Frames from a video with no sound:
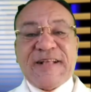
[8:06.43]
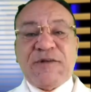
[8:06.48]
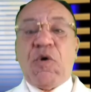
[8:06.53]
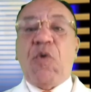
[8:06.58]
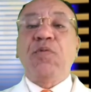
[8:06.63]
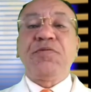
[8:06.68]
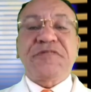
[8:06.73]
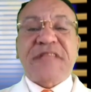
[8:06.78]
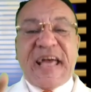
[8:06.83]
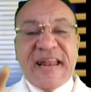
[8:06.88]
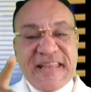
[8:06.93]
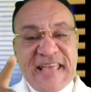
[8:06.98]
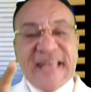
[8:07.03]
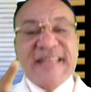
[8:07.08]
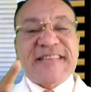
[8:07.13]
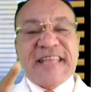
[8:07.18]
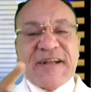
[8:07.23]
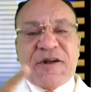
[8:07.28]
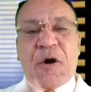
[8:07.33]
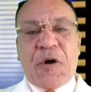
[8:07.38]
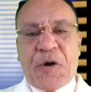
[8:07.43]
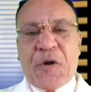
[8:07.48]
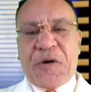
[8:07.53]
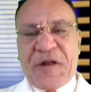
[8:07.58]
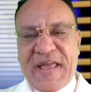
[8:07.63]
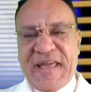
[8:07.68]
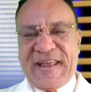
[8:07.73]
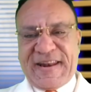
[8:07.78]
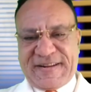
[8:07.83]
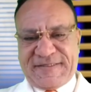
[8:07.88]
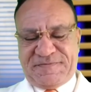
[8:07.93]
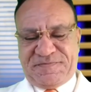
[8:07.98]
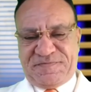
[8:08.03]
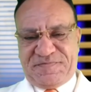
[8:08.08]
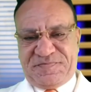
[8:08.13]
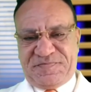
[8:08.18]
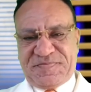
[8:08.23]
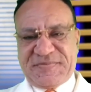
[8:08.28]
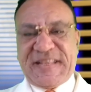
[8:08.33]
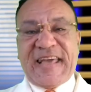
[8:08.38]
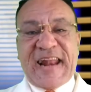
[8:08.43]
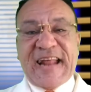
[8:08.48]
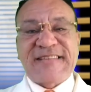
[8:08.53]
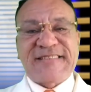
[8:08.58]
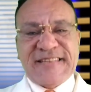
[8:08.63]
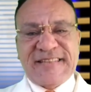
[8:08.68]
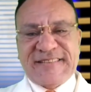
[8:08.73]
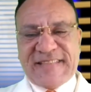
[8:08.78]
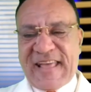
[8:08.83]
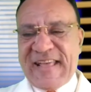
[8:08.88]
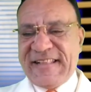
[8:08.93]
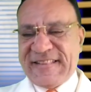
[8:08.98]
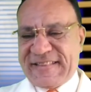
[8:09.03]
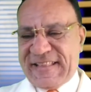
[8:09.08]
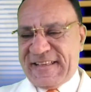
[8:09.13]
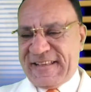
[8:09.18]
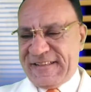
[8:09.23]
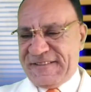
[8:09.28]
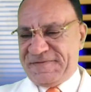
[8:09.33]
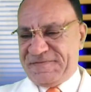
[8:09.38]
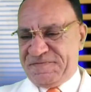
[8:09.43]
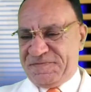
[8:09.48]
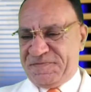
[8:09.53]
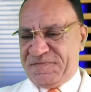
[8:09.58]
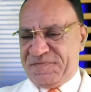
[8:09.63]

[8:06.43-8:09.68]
un teniente coronel que era asistente